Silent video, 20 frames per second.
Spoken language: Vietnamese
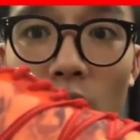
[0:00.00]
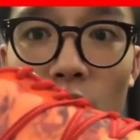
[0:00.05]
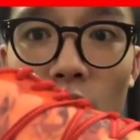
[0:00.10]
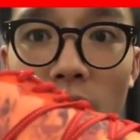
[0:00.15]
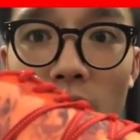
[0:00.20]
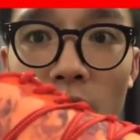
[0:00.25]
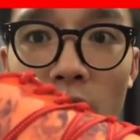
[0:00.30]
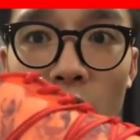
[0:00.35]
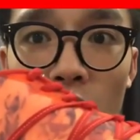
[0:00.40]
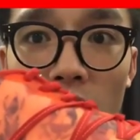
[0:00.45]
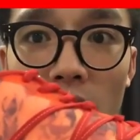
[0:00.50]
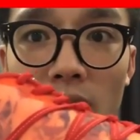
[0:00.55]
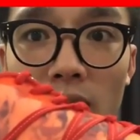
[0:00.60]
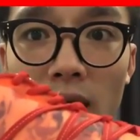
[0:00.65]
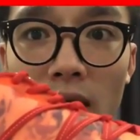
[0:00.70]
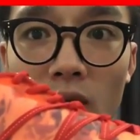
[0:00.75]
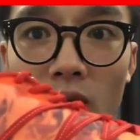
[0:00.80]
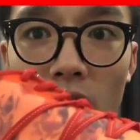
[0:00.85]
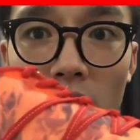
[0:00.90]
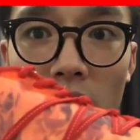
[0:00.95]
có độ đàn hồi rất
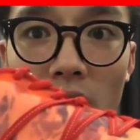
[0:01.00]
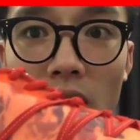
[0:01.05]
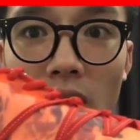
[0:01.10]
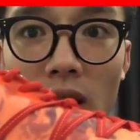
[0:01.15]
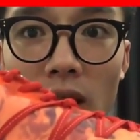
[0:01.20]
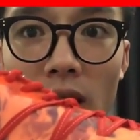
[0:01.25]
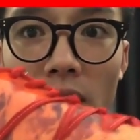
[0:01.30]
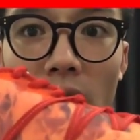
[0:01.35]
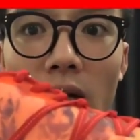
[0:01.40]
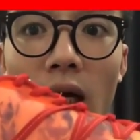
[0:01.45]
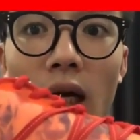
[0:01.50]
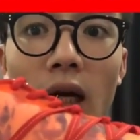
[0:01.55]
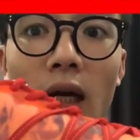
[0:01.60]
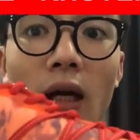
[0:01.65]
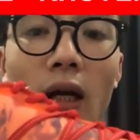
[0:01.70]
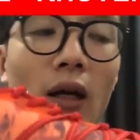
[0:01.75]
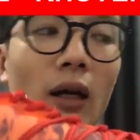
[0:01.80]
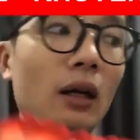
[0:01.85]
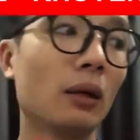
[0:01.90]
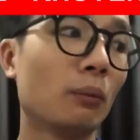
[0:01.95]
cao nên
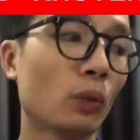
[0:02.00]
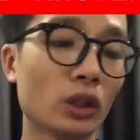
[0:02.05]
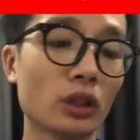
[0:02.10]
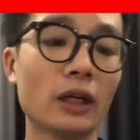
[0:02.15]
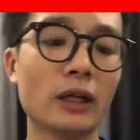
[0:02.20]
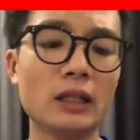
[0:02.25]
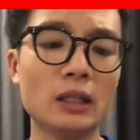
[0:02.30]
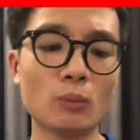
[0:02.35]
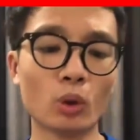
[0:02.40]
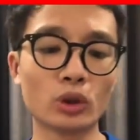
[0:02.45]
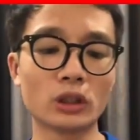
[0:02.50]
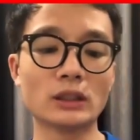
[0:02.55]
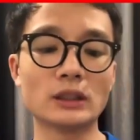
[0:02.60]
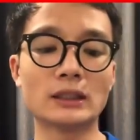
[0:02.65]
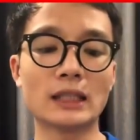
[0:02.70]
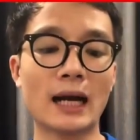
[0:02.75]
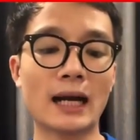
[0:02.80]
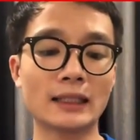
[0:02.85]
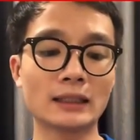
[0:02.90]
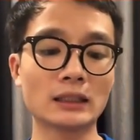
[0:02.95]
là mọi người đi một thời
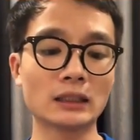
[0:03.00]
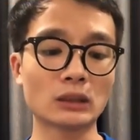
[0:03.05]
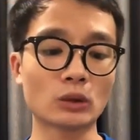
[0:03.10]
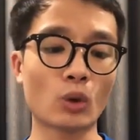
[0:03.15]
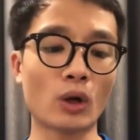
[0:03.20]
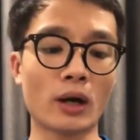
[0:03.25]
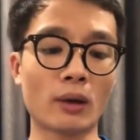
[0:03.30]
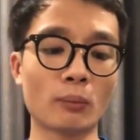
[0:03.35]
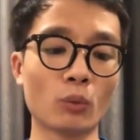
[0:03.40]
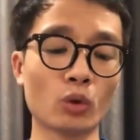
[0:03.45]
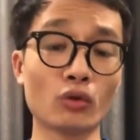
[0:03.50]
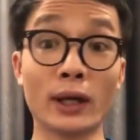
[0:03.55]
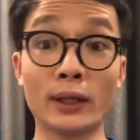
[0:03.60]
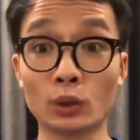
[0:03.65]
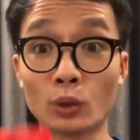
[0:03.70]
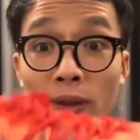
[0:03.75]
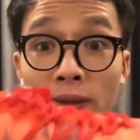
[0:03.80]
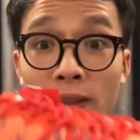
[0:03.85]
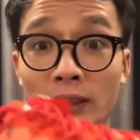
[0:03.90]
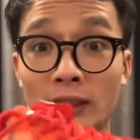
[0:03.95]
gian khoảng một vài
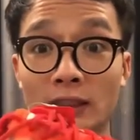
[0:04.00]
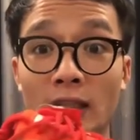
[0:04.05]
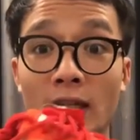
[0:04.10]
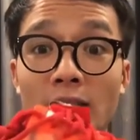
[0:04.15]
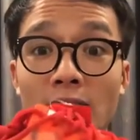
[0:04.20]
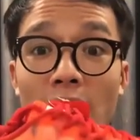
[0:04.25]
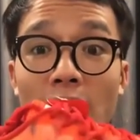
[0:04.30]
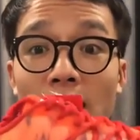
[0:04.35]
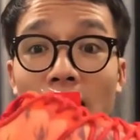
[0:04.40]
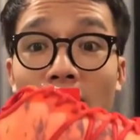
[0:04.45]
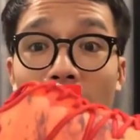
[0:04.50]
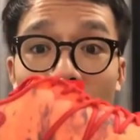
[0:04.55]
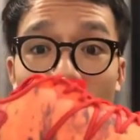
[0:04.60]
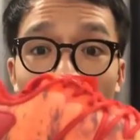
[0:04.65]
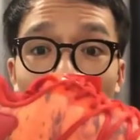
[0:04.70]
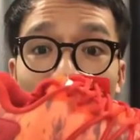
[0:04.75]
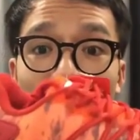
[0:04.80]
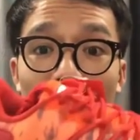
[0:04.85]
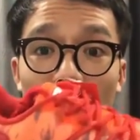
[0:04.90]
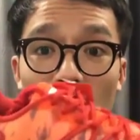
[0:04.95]
tuần thì giày sẽ càng
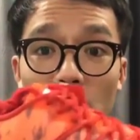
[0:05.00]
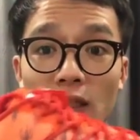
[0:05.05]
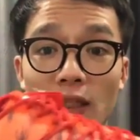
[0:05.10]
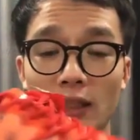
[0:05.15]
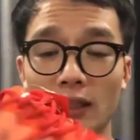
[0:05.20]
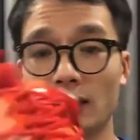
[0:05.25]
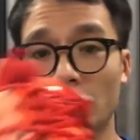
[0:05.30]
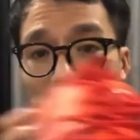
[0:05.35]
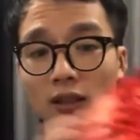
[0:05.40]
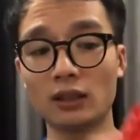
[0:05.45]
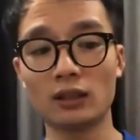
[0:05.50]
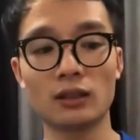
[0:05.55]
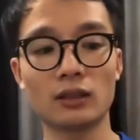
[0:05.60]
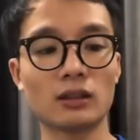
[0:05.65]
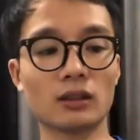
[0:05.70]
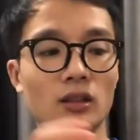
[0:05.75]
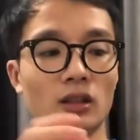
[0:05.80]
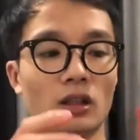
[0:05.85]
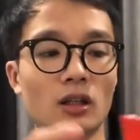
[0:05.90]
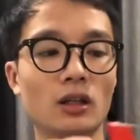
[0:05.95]
êm ra nha mọi người
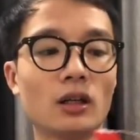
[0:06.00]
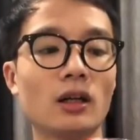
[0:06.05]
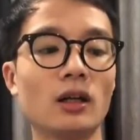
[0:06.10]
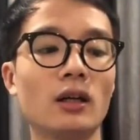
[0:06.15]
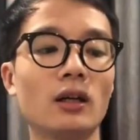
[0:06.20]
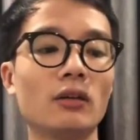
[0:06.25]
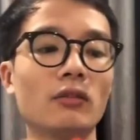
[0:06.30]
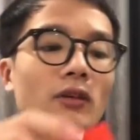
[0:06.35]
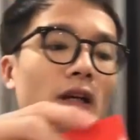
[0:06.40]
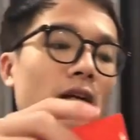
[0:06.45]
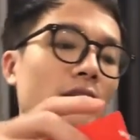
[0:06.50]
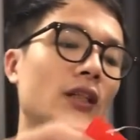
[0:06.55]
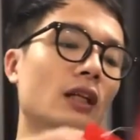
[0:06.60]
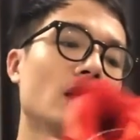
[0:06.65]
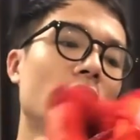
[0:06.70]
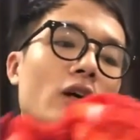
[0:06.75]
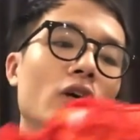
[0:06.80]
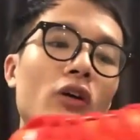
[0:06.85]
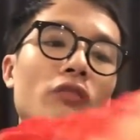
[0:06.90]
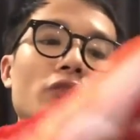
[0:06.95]
đó về chất
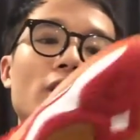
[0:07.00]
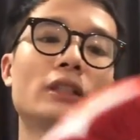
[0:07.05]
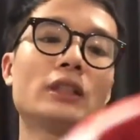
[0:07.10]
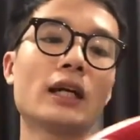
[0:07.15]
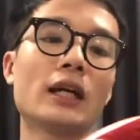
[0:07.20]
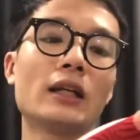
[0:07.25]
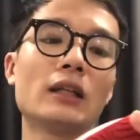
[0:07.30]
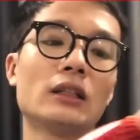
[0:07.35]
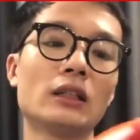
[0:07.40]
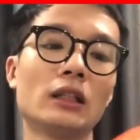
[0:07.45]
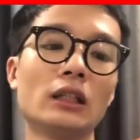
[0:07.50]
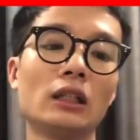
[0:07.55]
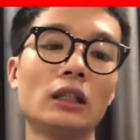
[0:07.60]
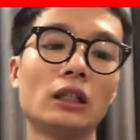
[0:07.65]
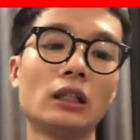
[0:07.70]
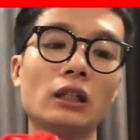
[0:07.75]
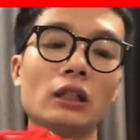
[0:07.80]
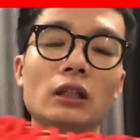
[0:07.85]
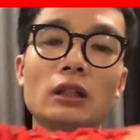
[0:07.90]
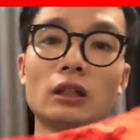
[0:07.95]
liệu ở phía trên
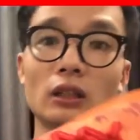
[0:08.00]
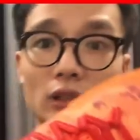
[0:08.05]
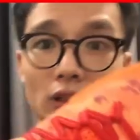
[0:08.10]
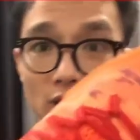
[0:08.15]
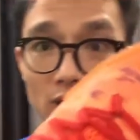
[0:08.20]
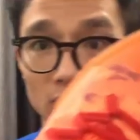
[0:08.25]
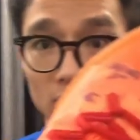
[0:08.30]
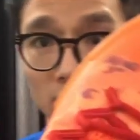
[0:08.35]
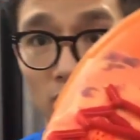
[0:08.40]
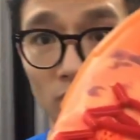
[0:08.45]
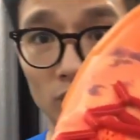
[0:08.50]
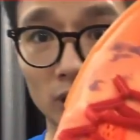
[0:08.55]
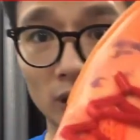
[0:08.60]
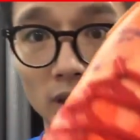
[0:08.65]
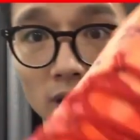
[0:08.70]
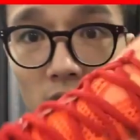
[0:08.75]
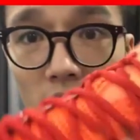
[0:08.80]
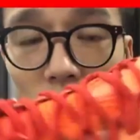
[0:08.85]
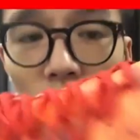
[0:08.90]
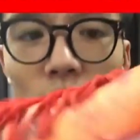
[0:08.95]
thì đôi
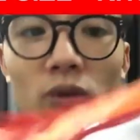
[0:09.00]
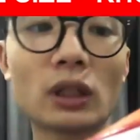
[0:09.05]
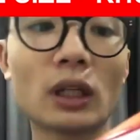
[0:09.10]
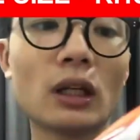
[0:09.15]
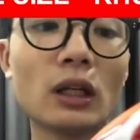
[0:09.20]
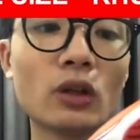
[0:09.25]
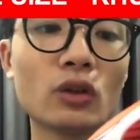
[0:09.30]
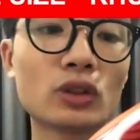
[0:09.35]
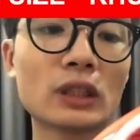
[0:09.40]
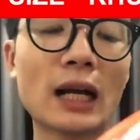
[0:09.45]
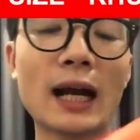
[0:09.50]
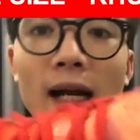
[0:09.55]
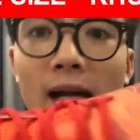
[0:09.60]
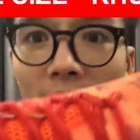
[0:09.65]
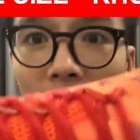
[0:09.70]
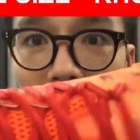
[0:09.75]
giày sử dụng chất liệu da